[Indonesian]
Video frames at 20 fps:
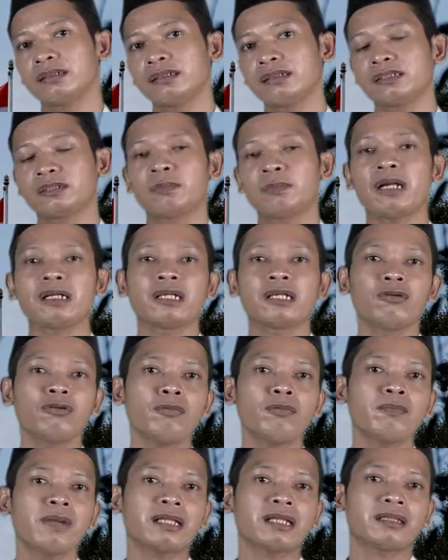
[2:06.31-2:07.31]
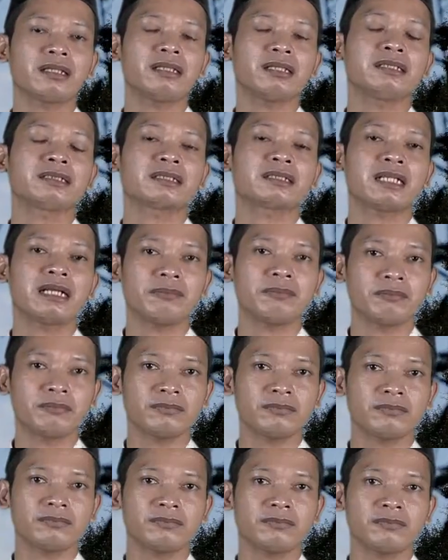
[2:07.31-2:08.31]
sebagai umat Islam,
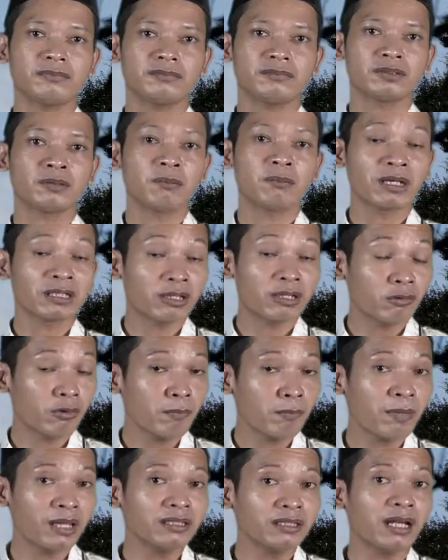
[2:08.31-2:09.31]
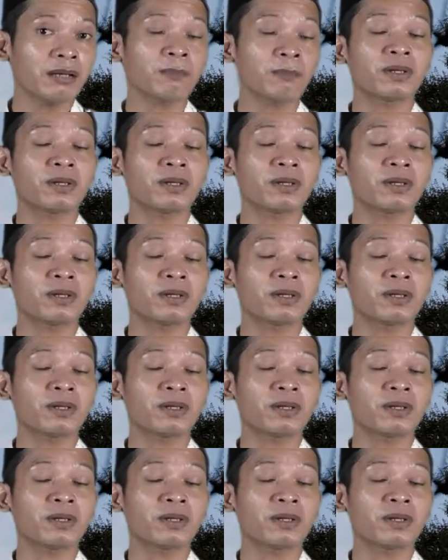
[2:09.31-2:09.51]
sebagai umat yang